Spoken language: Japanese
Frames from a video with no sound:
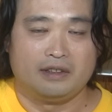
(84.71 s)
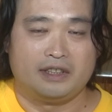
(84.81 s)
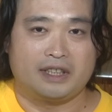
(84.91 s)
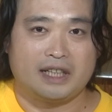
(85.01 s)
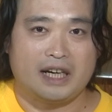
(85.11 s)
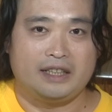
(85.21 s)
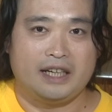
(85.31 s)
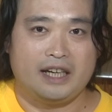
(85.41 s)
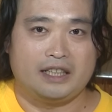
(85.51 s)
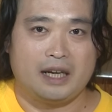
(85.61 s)
しっかり
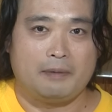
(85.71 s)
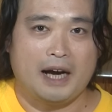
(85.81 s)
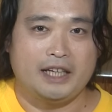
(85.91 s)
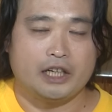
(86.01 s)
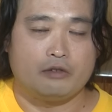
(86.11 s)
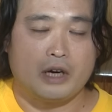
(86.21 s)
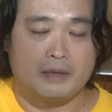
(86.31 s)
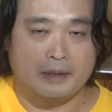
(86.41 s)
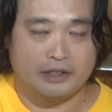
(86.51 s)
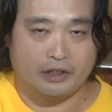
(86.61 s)
手入れすれば愛着湧
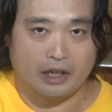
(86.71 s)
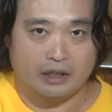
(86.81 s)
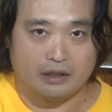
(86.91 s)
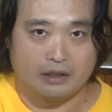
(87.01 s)
きますよね。